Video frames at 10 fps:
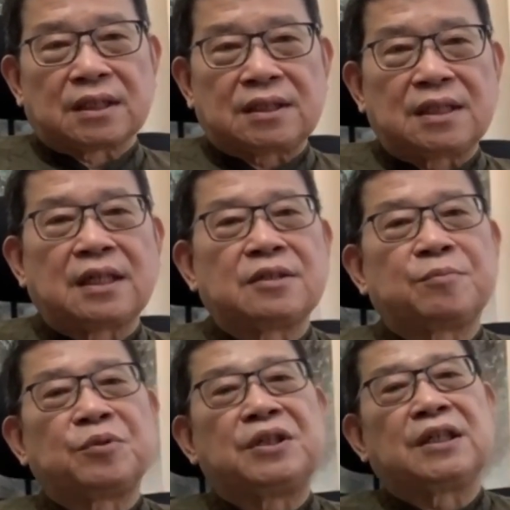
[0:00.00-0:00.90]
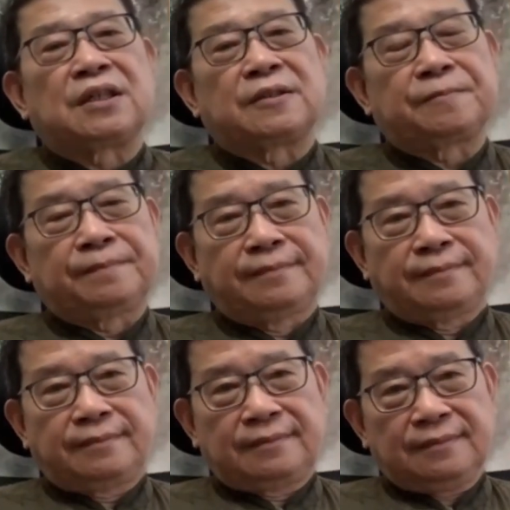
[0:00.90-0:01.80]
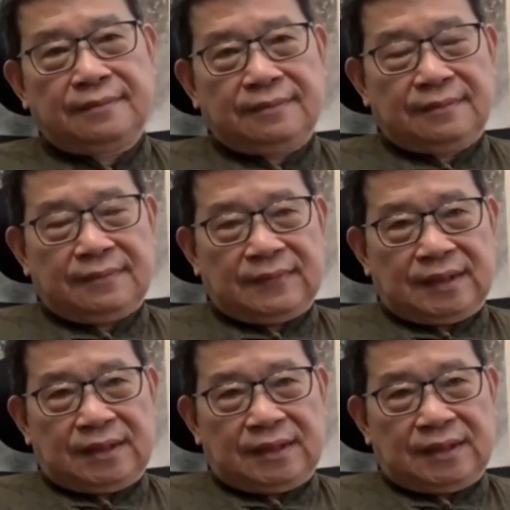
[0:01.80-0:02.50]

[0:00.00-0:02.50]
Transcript: 现在又不一样了，对，确实。